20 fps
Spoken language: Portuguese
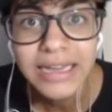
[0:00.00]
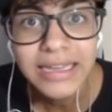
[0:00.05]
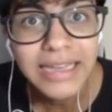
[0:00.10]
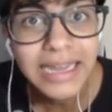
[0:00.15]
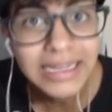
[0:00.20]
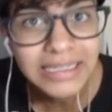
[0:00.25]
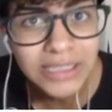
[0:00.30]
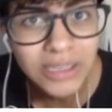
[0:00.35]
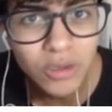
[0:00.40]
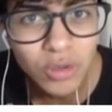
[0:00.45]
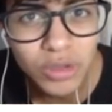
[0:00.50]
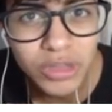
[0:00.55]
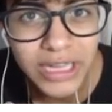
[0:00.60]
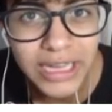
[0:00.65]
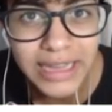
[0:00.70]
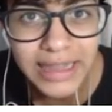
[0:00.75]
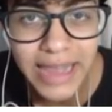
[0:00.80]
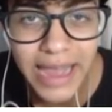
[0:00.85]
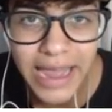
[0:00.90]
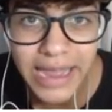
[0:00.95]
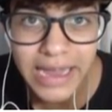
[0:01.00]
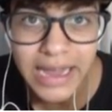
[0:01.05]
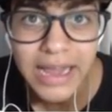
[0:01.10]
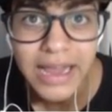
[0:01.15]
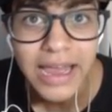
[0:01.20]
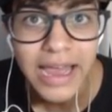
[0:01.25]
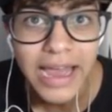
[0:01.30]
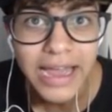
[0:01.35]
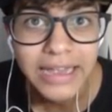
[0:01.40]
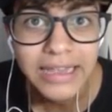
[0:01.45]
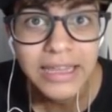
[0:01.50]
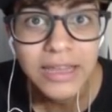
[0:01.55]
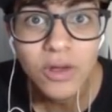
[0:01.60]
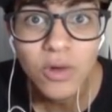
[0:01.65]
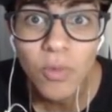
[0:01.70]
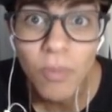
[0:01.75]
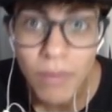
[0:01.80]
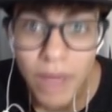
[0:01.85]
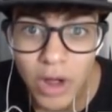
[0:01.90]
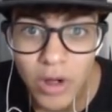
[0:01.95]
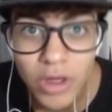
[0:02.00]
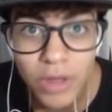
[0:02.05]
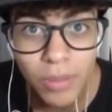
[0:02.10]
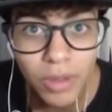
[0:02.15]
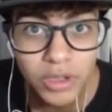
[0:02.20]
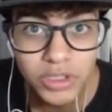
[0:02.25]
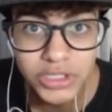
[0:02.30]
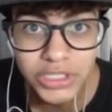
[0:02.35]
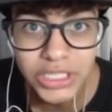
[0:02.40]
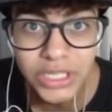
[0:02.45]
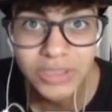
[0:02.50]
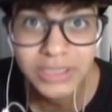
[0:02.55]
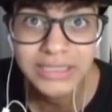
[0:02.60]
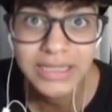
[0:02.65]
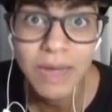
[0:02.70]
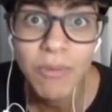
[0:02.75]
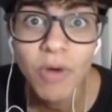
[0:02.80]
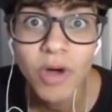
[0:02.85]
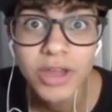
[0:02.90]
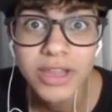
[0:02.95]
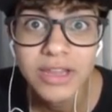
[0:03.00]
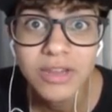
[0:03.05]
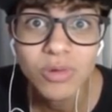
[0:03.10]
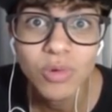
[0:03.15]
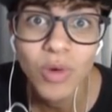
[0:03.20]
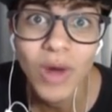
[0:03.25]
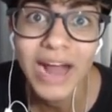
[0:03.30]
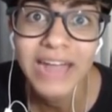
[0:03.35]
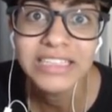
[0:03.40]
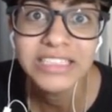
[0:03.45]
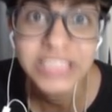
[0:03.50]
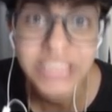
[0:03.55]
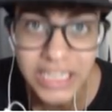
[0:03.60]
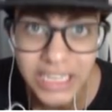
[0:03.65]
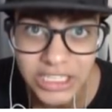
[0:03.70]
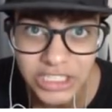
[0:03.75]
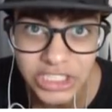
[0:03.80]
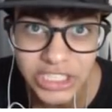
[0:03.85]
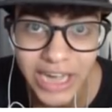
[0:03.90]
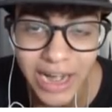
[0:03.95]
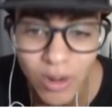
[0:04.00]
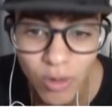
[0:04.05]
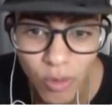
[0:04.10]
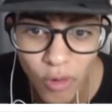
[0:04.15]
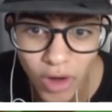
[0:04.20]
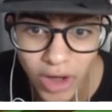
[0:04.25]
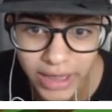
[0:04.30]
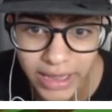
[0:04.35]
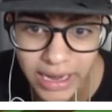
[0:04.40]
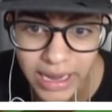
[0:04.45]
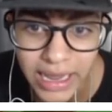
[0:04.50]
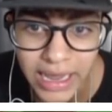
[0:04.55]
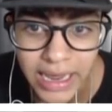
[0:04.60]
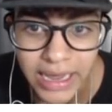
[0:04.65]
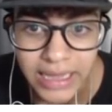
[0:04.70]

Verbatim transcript: E a segunda ideia é que o meu irmãozinho está morando com a gente agora.